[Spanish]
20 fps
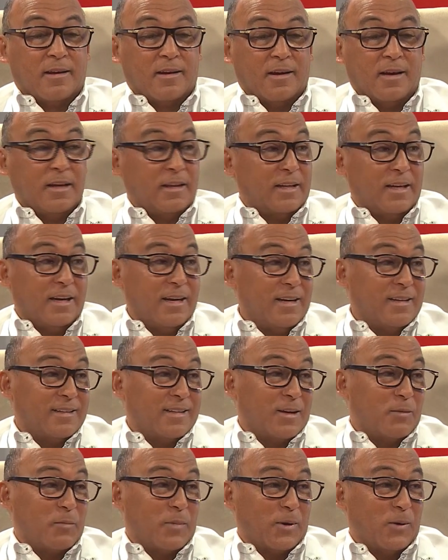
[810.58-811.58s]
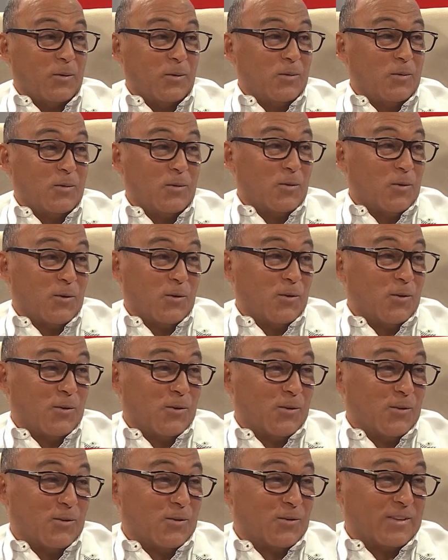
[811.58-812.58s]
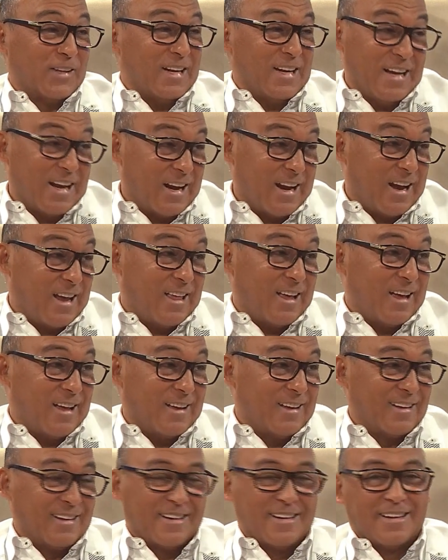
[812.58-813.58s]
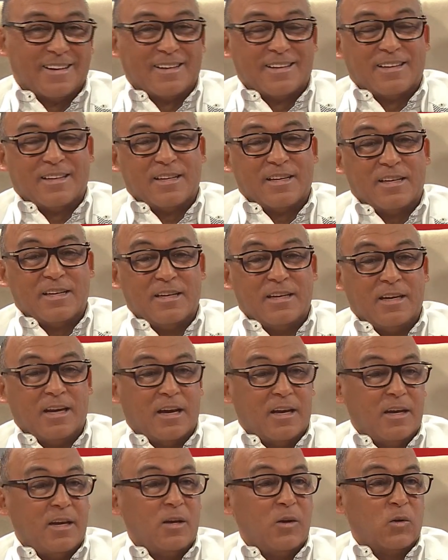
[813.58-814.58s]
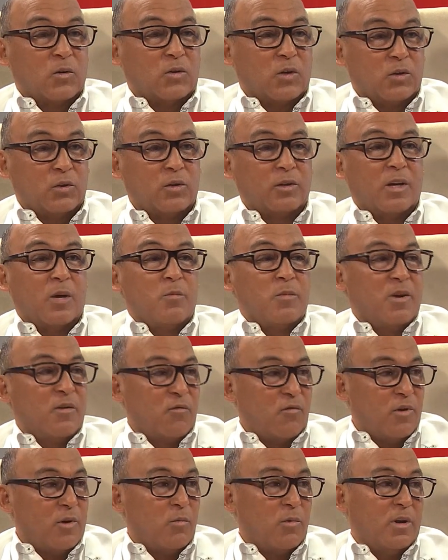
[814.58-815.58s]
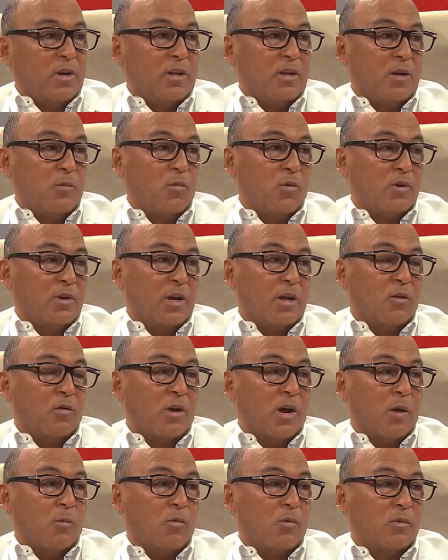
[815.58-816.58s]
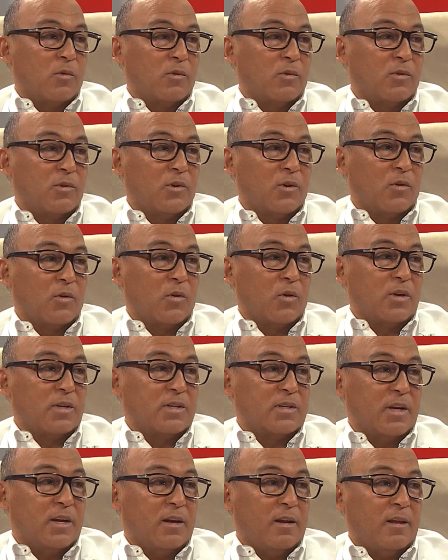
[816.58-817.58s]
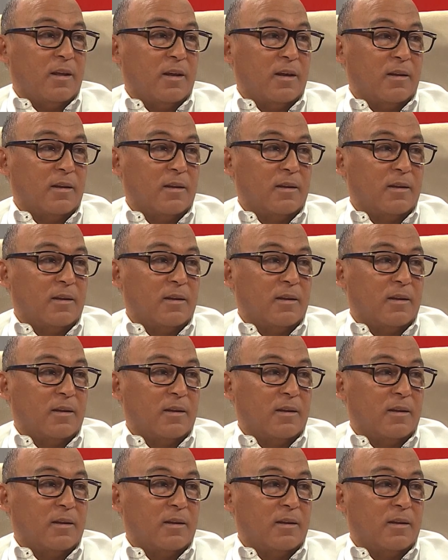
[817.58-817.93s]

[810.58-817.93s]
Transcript: estilista, pero no tenía, nada. Claro. Y ahí nosotros también fuimos y le dimos y le donamos todos los enseres de